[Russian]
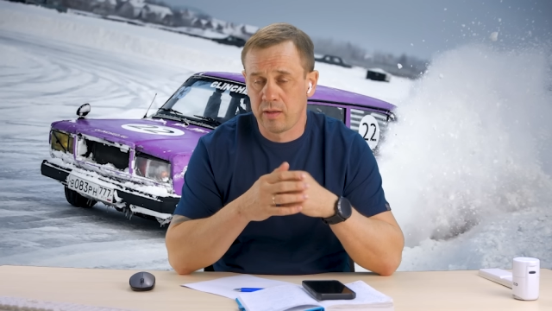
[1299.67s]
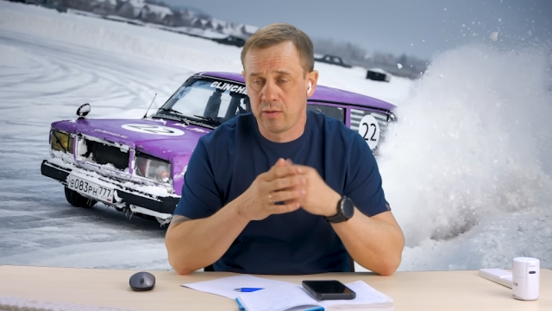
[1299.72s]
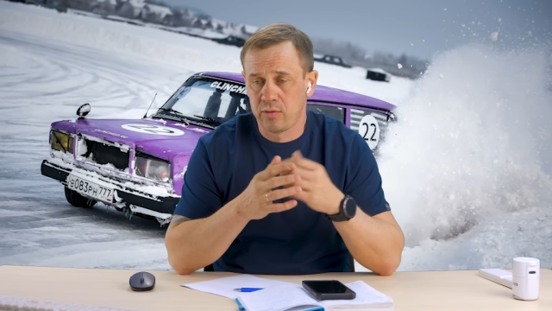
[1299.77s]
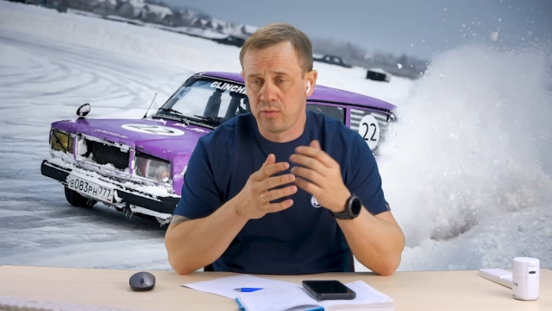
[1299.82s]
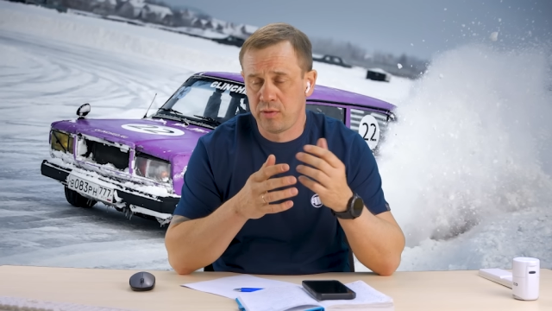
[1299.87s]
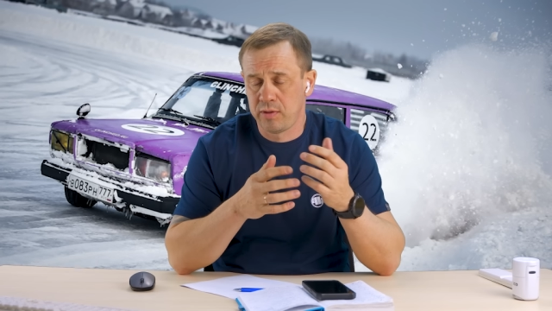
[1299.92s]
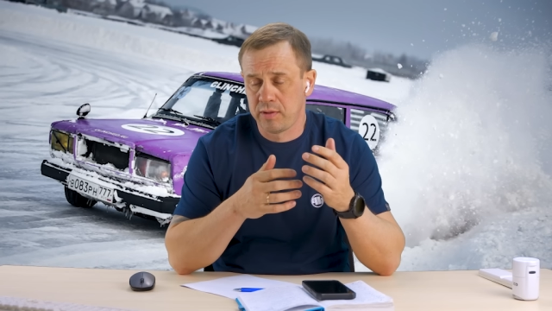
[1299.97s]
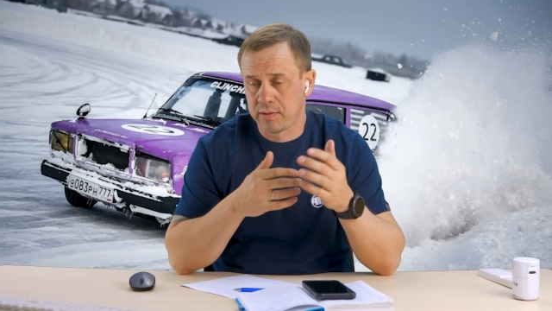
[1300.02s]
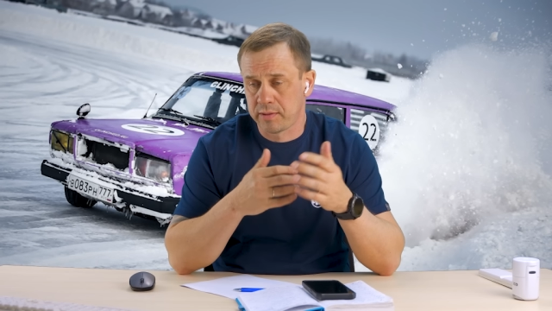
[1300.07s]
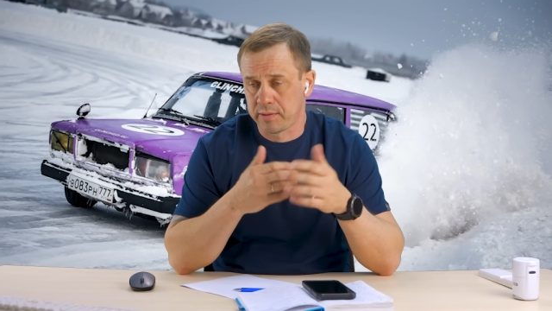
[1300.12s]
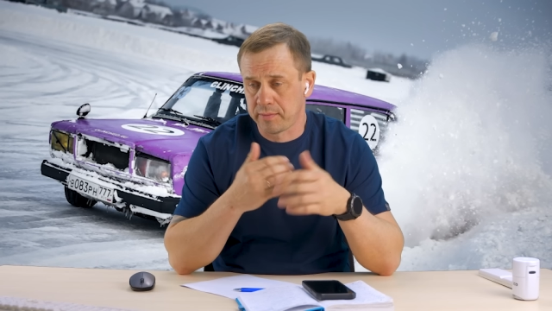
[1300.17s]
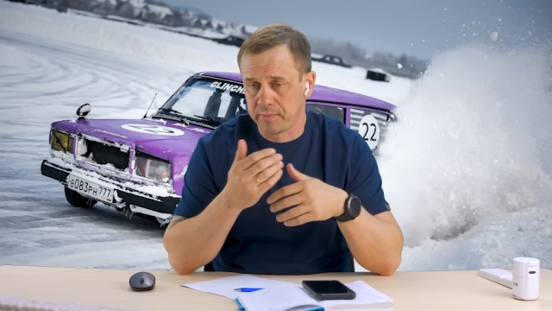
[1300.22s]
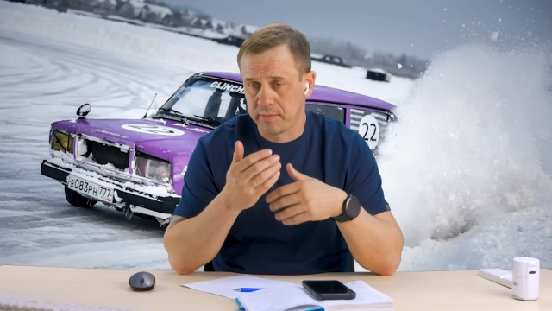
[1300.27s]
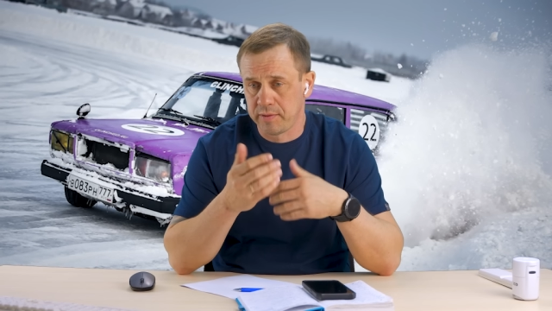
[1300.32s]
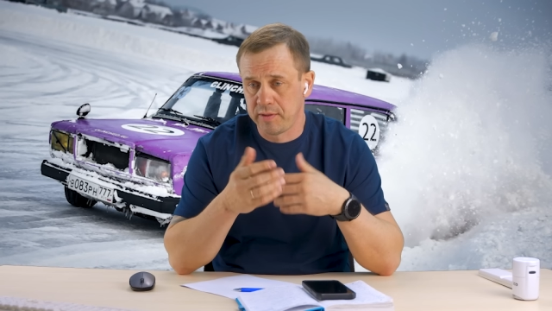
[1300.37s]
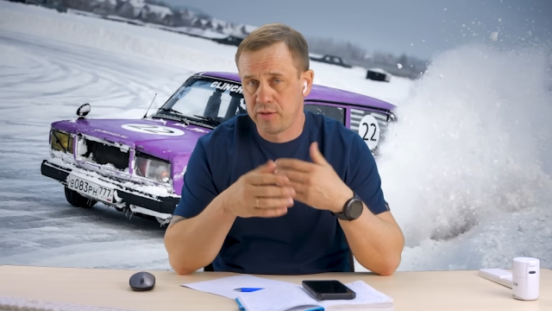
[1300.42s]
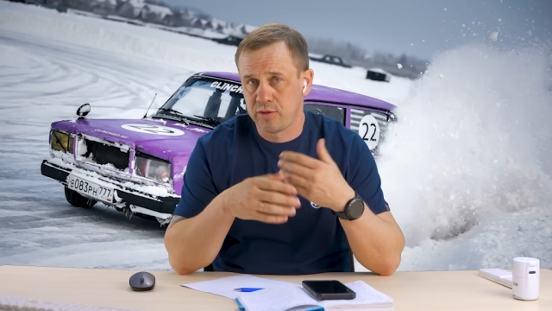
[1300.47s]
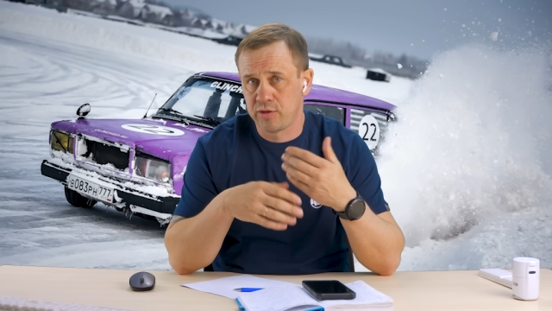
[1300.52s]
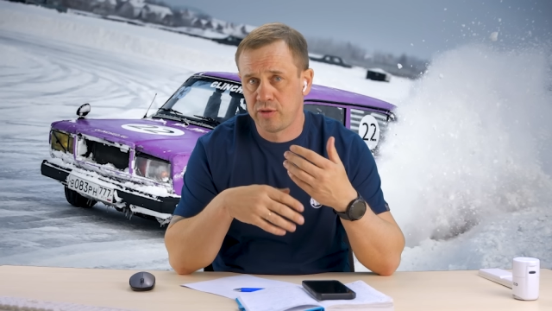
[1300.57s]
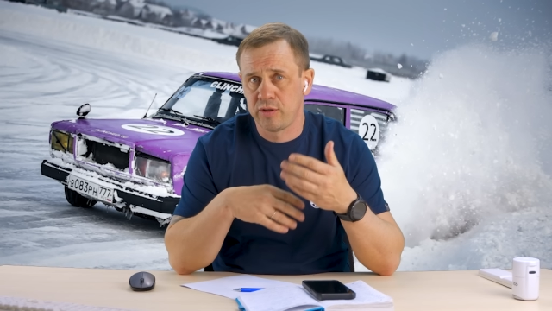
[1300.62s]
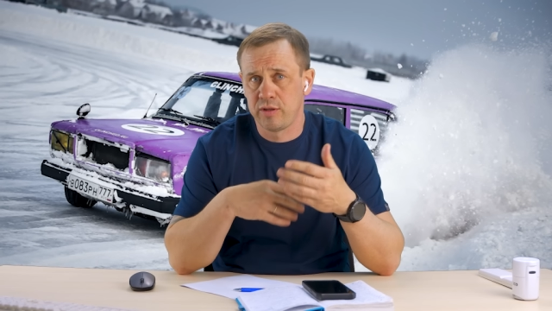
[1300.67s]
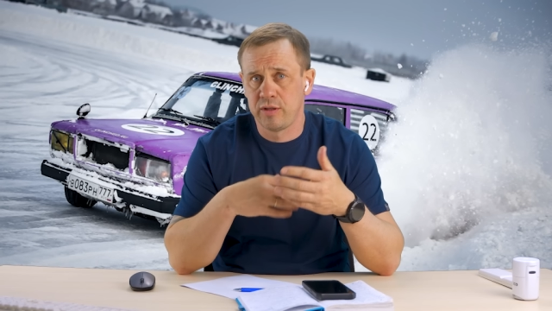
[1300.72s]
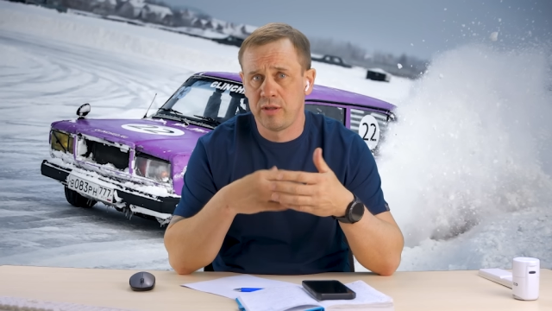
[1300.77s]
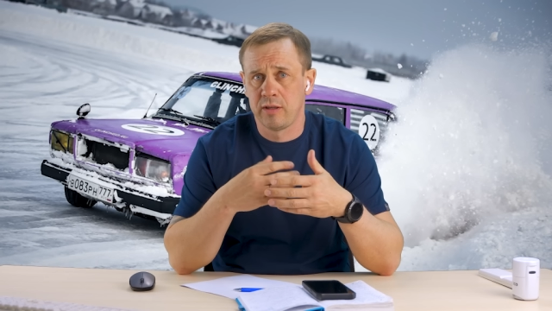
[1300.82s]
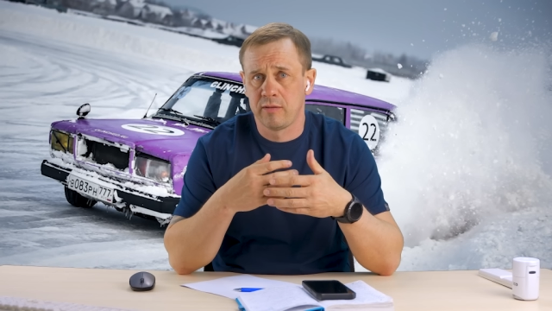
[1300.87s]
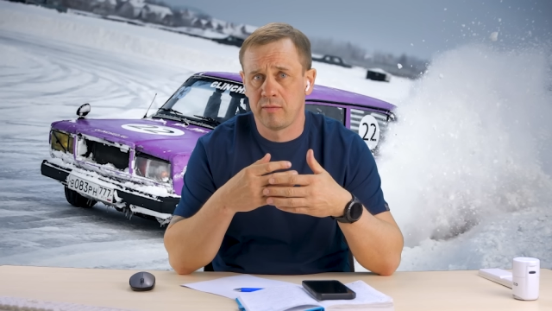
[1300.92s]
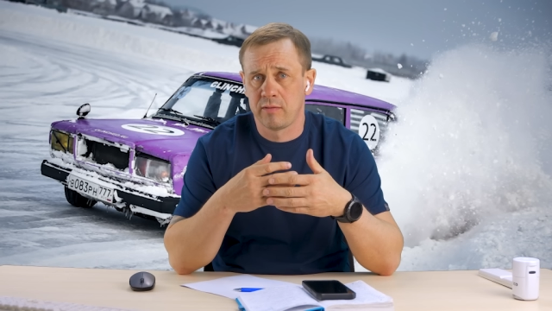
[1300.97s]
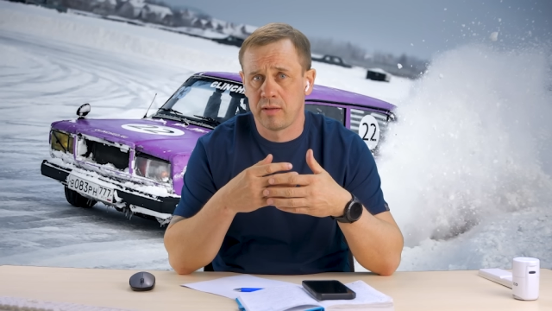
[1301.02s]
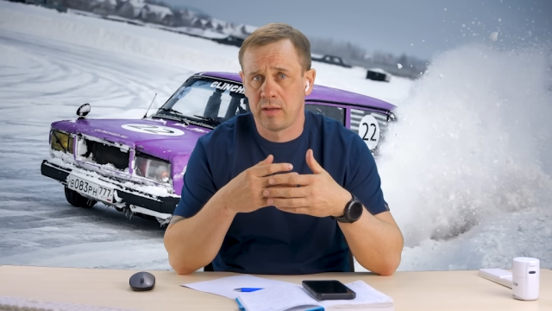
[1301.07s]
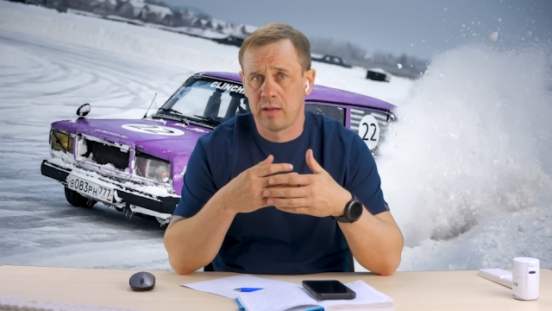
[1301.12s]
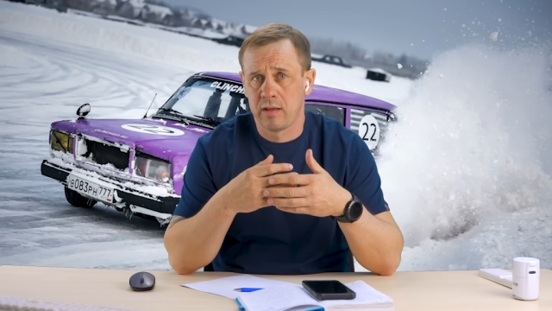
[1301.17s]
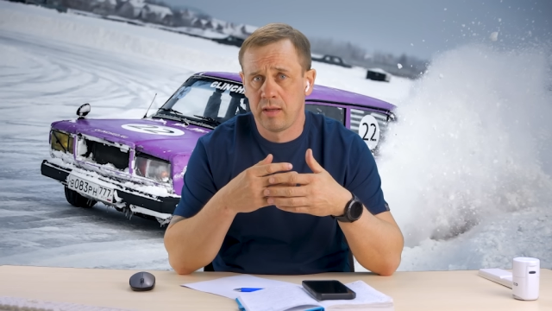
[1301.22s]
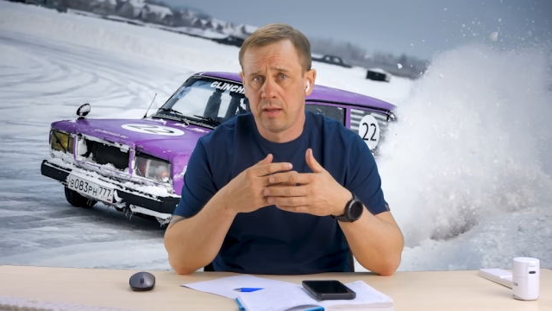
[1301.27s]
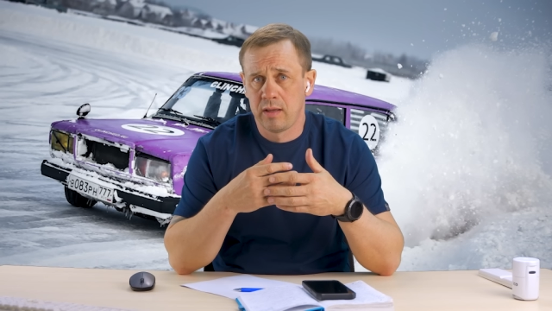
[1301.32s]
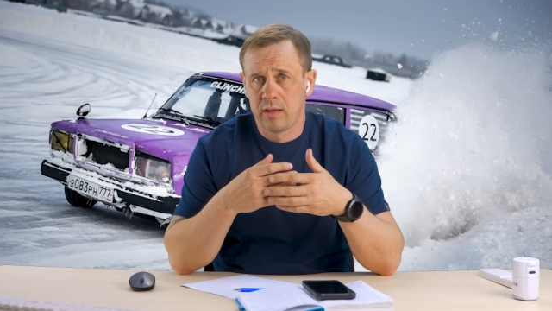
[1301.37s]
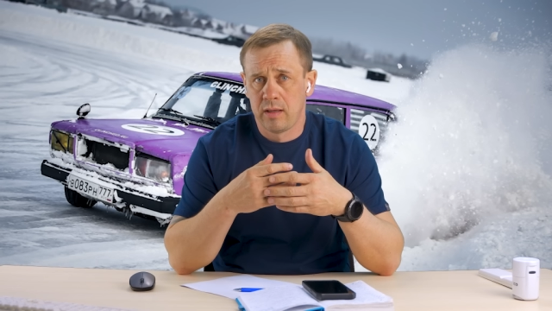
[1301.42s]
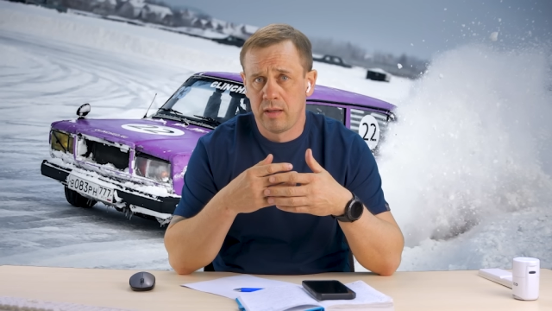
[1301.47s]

юрист ежедневно –